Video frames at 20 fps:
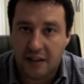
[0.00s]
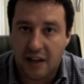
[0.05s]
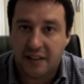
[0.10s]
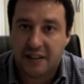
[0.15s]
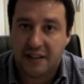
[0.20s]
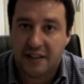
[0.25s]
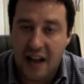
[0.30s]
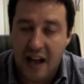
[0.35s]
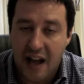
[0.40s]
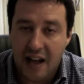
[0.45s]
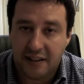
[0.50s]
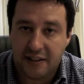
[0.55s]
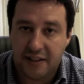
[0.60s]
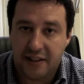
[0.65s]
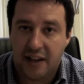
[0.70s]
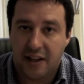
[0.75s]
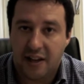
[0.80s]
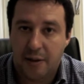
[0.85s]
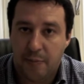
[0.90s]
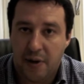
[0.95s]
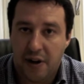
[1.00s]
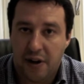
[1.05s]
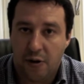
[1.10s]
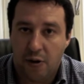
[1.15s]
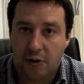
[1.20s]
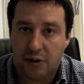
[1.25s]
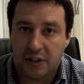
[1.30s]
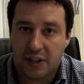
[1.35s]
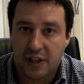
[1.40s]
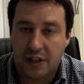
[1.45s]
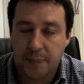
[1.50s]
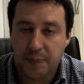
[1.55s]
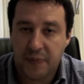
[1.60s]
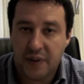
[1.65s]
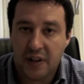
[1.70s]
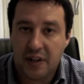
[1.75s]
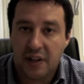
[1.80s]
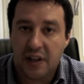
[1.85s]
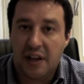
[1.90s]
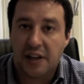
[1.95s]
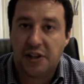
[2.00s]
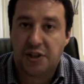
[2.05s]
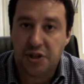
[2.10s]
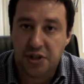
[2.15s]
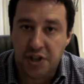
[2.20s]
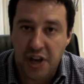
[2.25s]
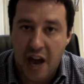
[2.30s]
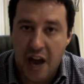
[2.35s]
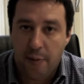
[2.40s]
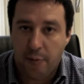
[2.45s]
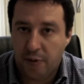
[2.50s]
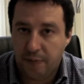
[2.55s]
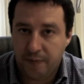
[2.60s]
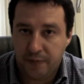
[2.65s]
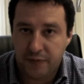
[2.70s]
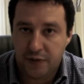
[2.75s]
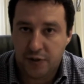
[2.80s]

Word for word: ai teatri, alle parrocchie e ci siamo,